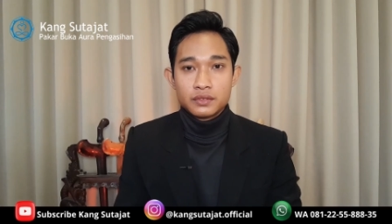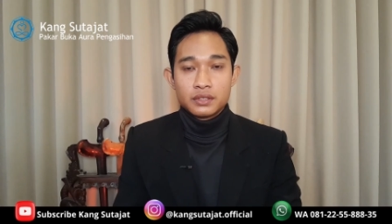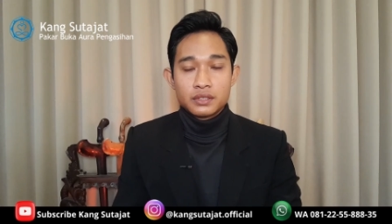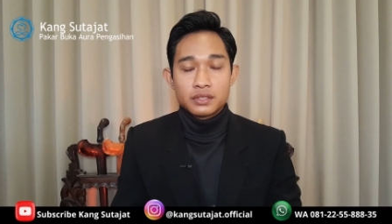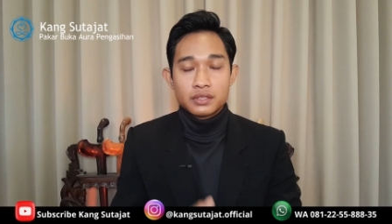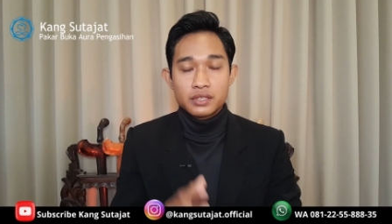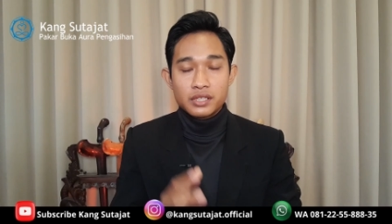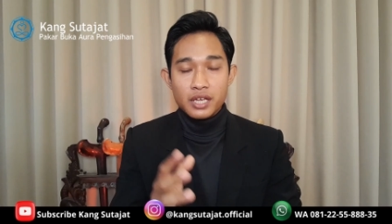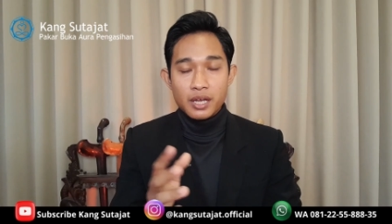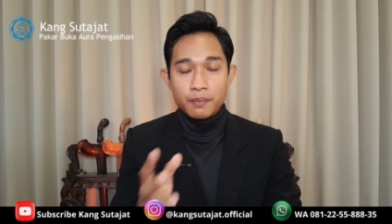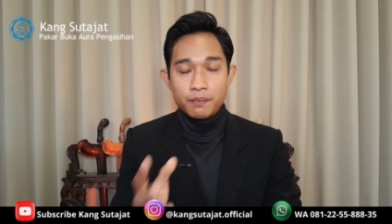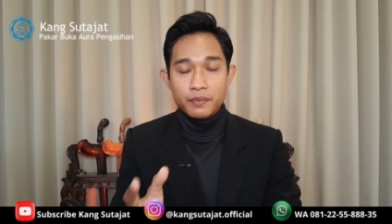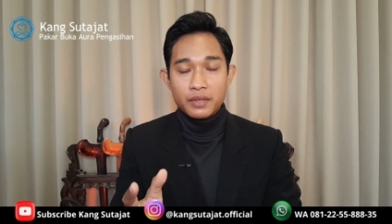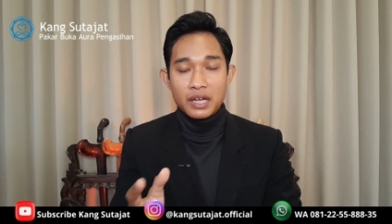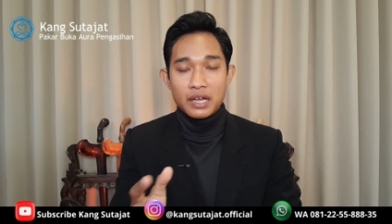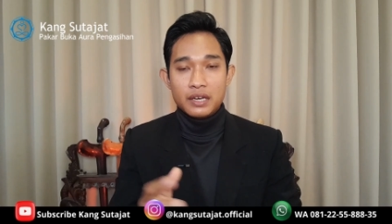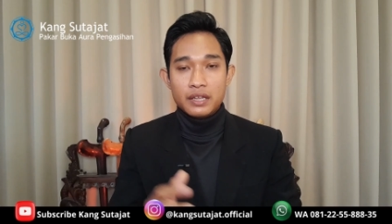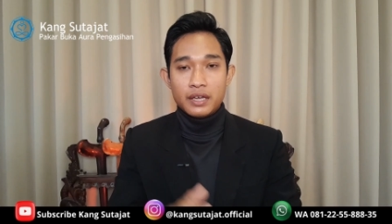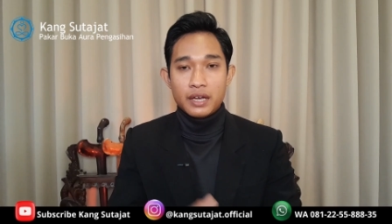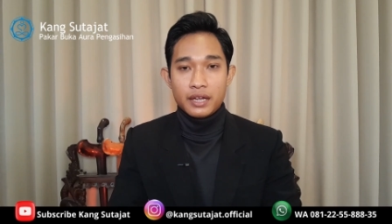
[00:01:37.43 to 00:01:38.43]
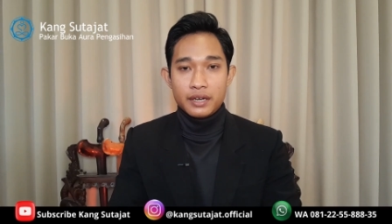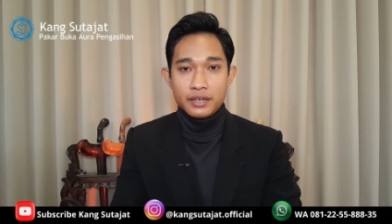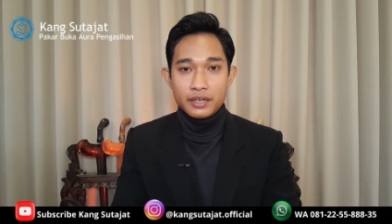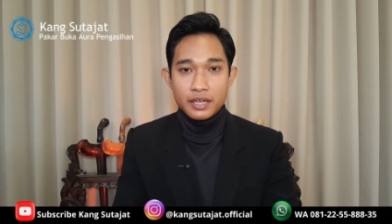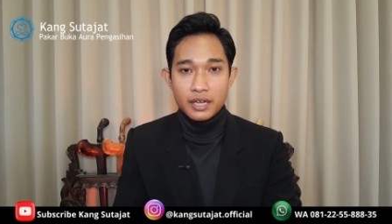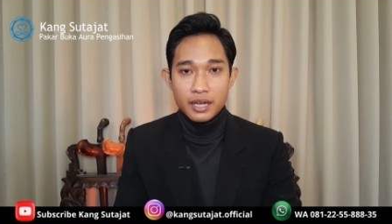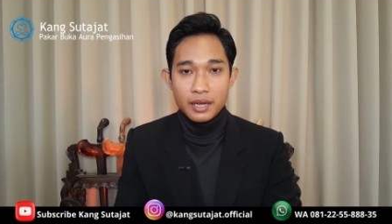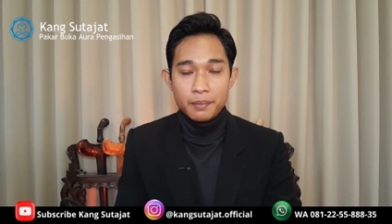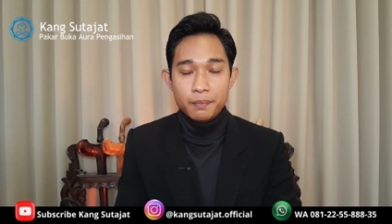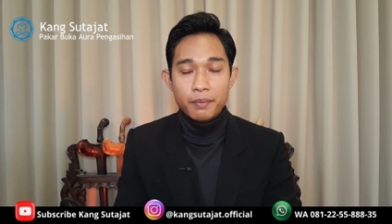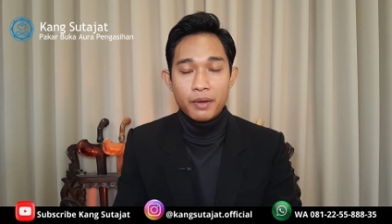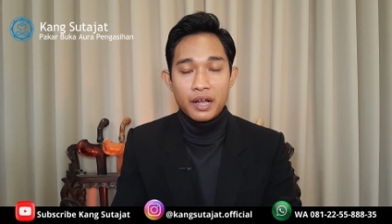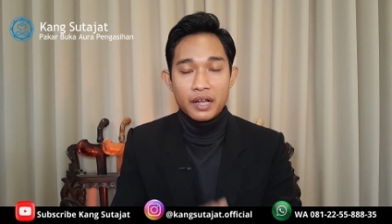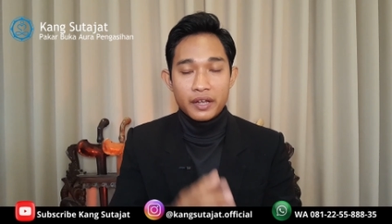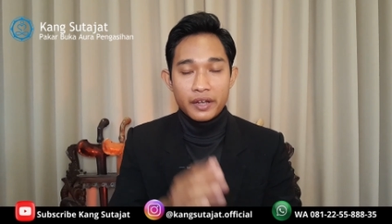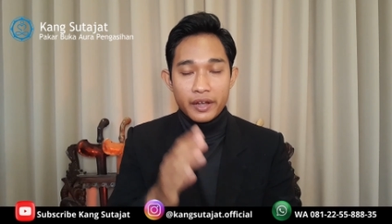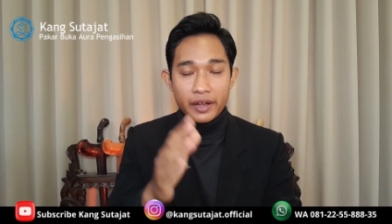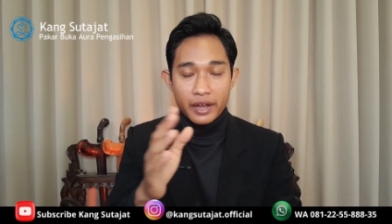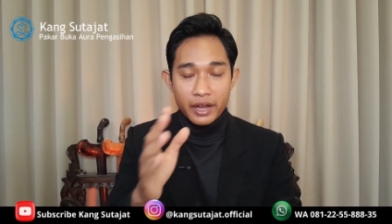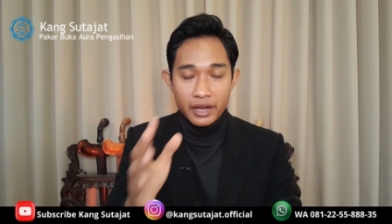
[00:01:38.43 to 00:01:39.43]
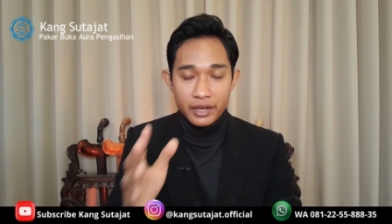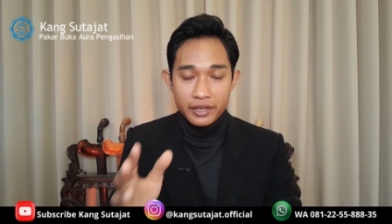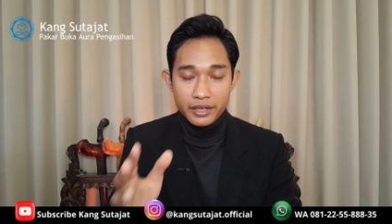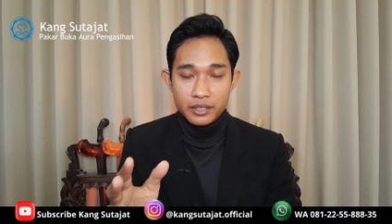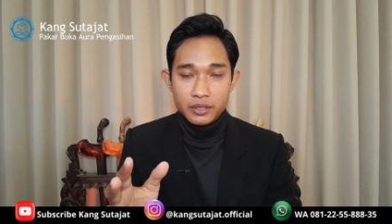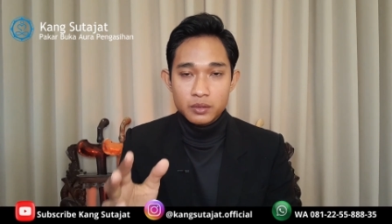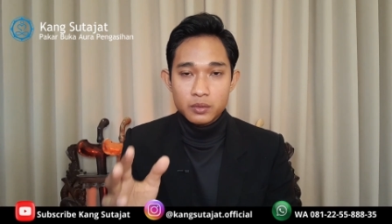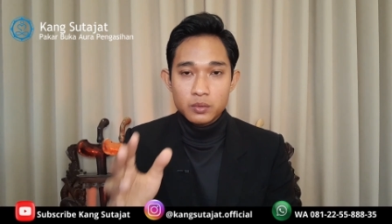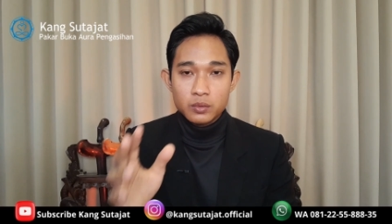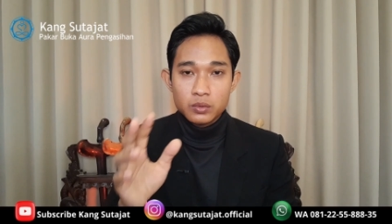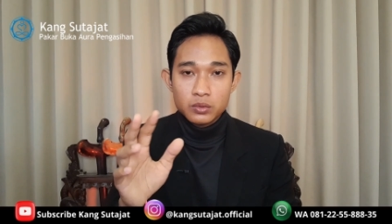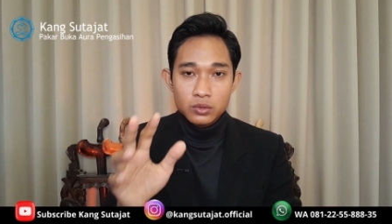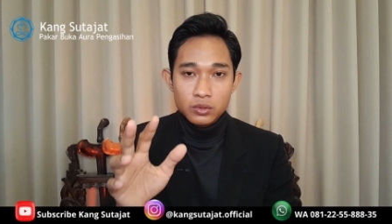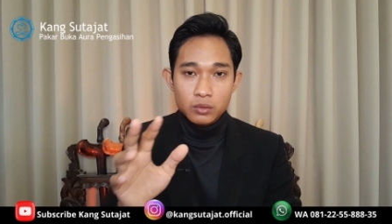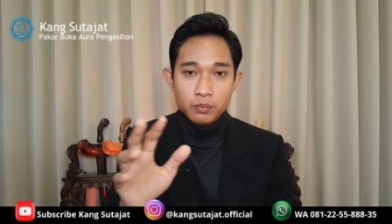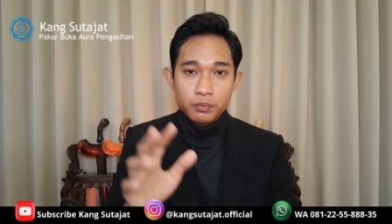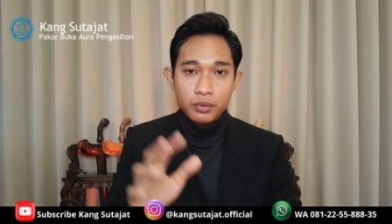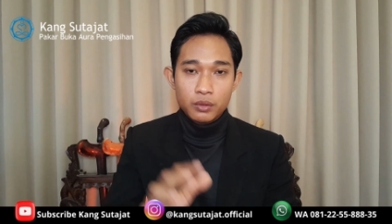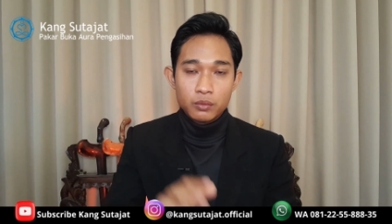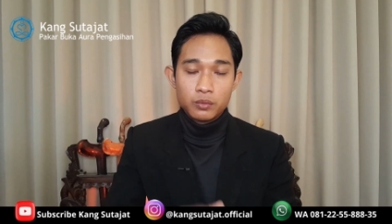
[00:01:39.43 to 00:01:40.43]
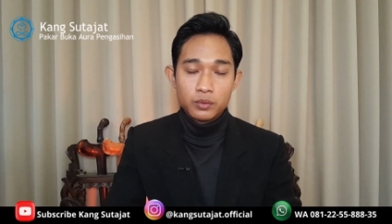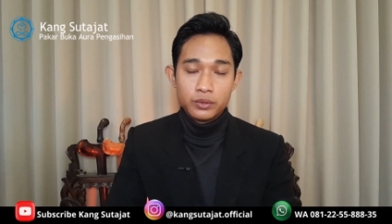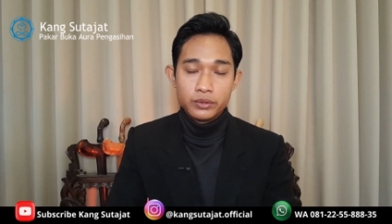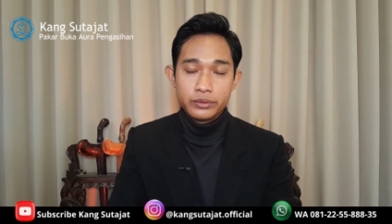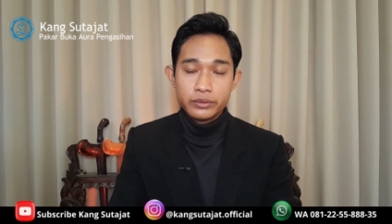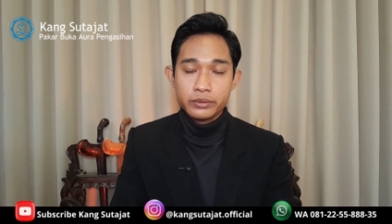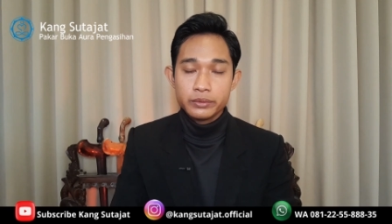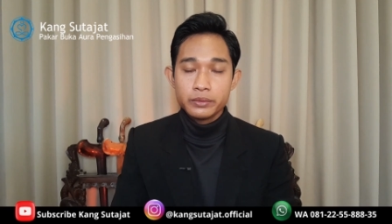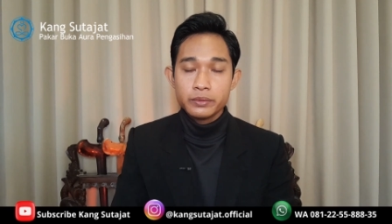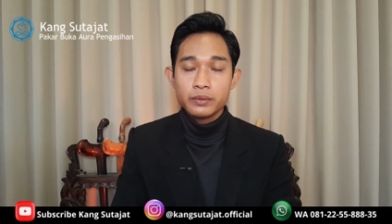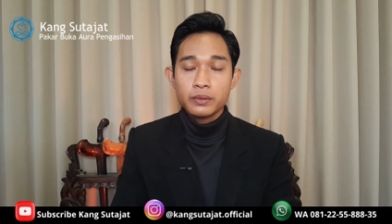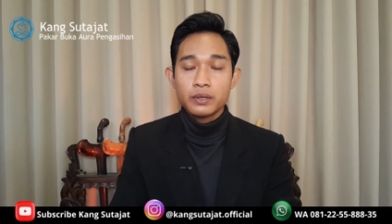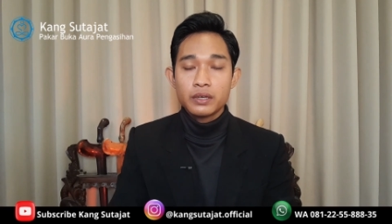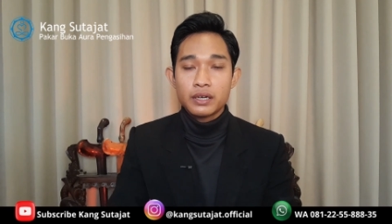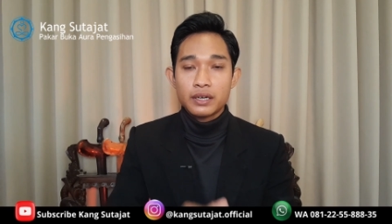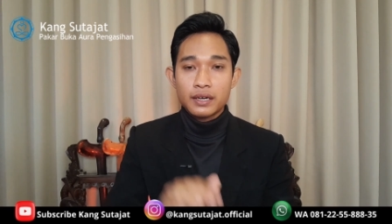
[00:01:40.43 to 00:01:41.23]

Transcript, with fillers: Setiap kali Anda pakai air untuk berwudhu,